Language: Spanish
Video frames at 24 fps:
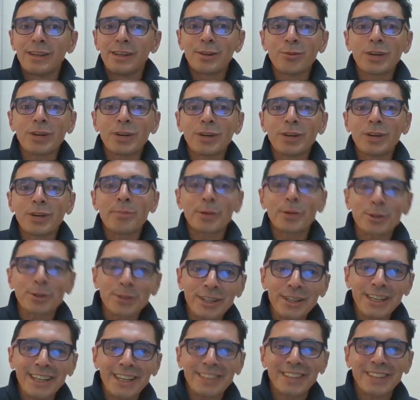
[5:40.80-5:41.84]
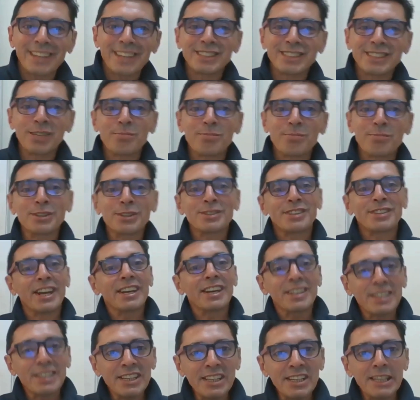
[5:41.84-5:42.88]
nunca protestan, siempre
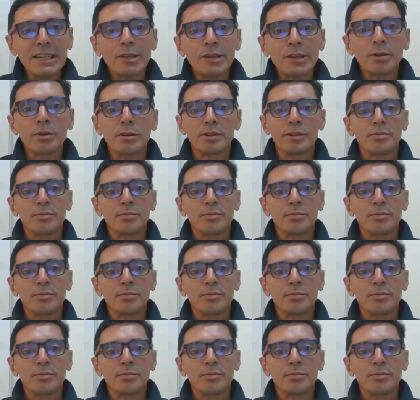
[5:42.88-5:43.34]
tranquilo,